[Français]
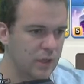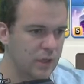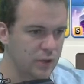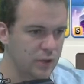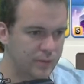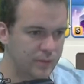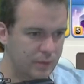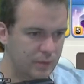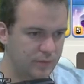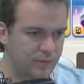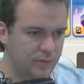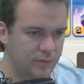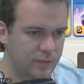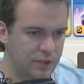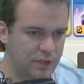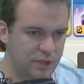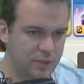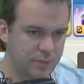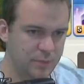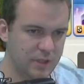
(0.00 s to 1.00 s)
Je vérifie
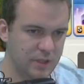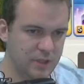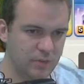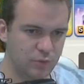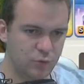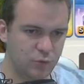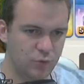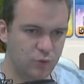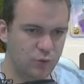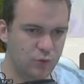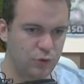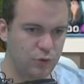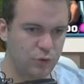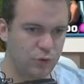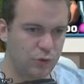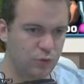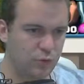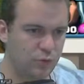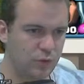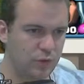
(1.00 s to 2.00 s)
bien que j'ai bien les bons
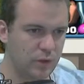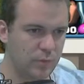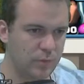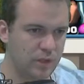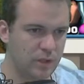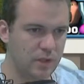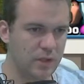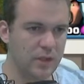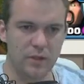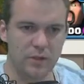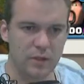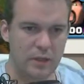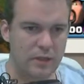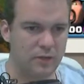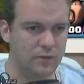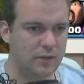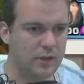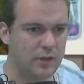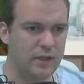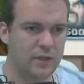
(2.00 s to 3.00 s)
sorts, tout va bien.
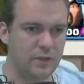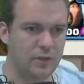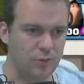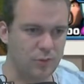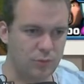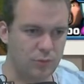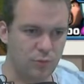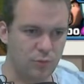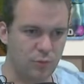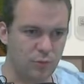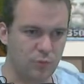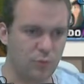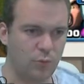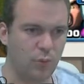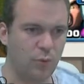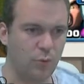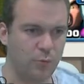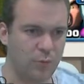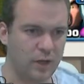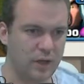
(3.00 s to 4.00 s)
Les files d'attente sont
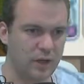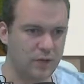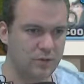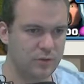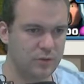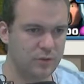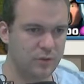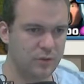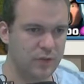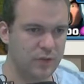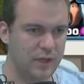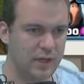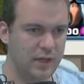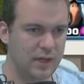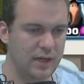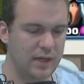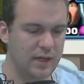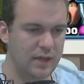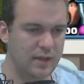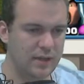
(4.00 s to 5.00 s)

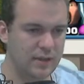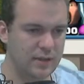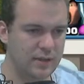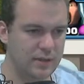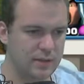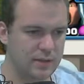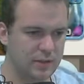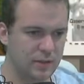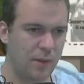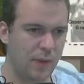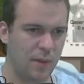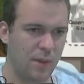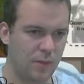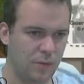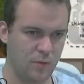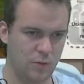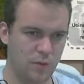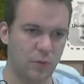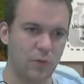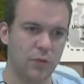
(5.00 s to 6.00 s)
opérationnelles.
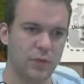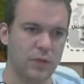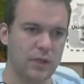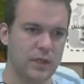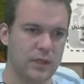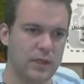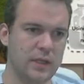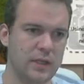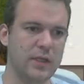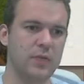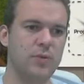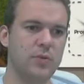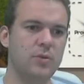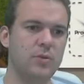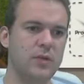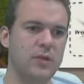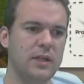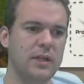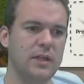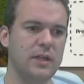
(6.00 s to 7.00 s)
Ok,
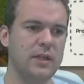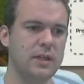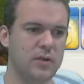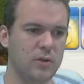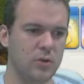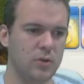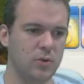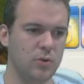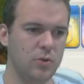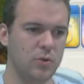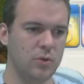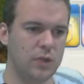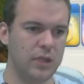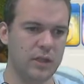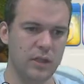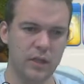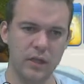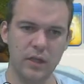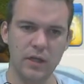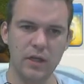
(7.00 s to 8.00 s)
ok,
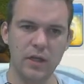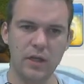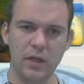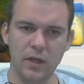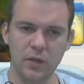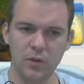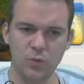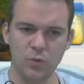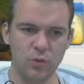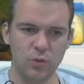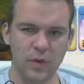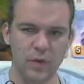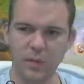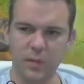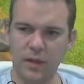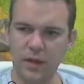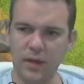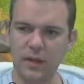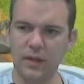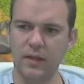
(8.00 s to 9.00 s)
ok. Tout est
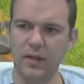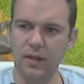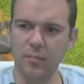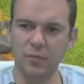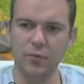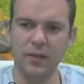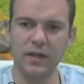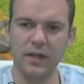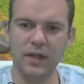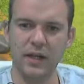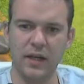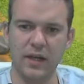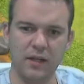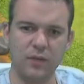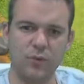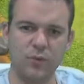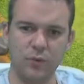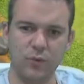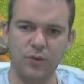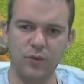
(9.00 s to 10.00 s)
prêt, il n'y a plus qu'à y
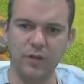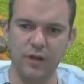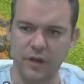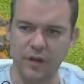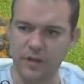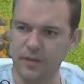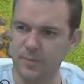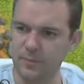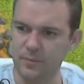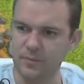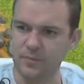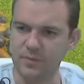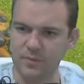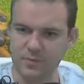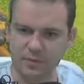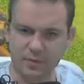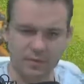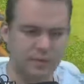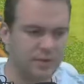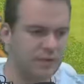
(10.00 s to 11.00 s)
aller, donc on va y aller.
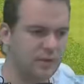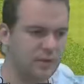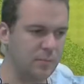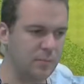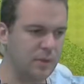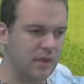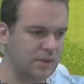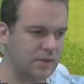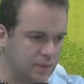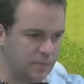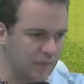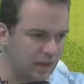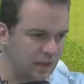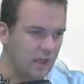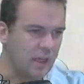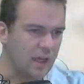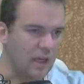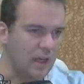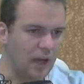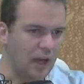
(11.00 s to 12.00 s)
C'est parti.
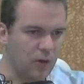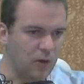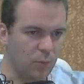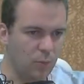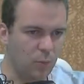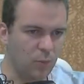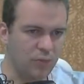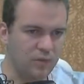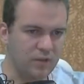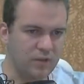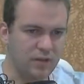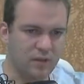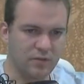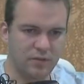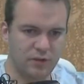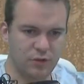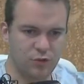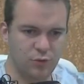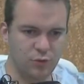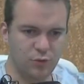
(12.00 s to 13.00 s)
Alors, mon
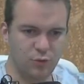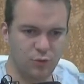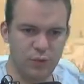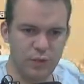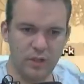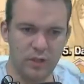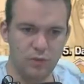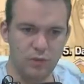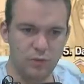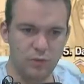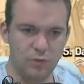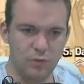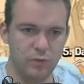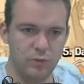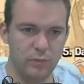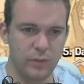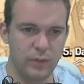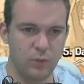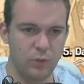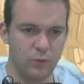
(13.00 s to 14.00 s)
vis-à-vis, je suis le
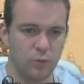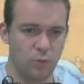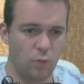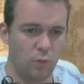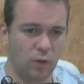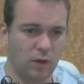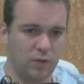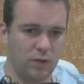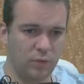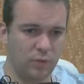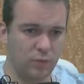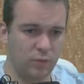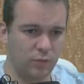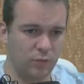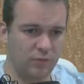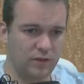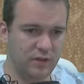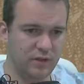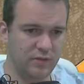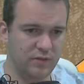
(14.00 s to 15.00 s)
numéro 3. Donc,
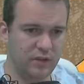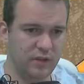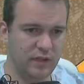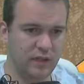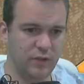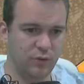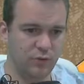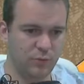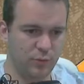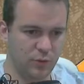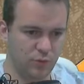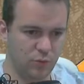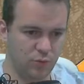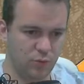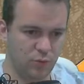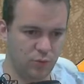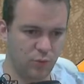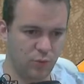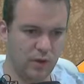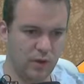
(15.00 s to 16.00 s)
mon vis-à-vis est le numéro
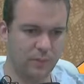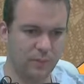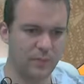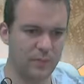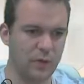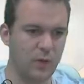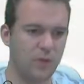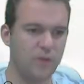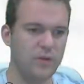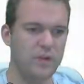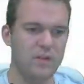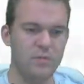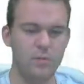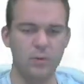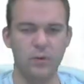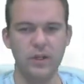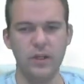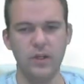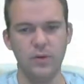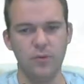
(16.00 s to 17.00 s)
3. On va
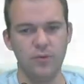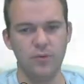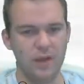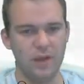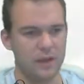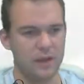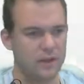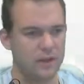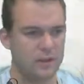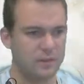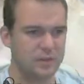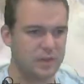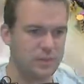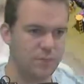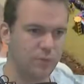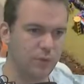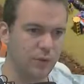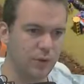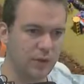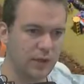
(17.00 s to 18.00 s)
explorer, on va regarder un petit
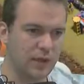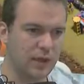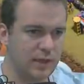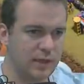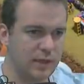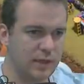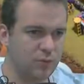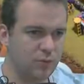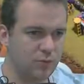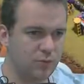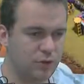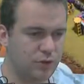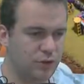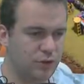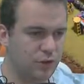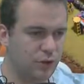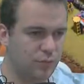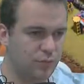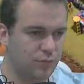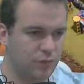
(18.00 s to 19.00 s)
peu. Et donc,
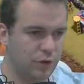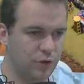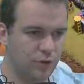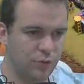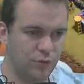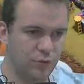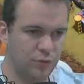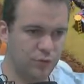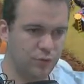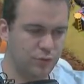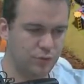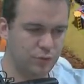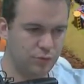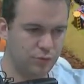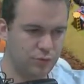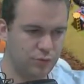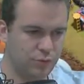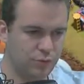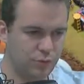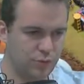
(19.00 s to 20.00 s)
il a une base
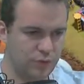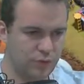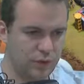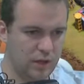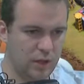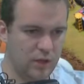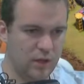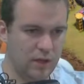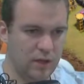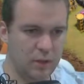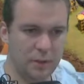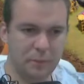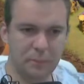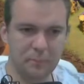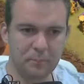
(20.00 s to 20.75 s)
plutôt standard.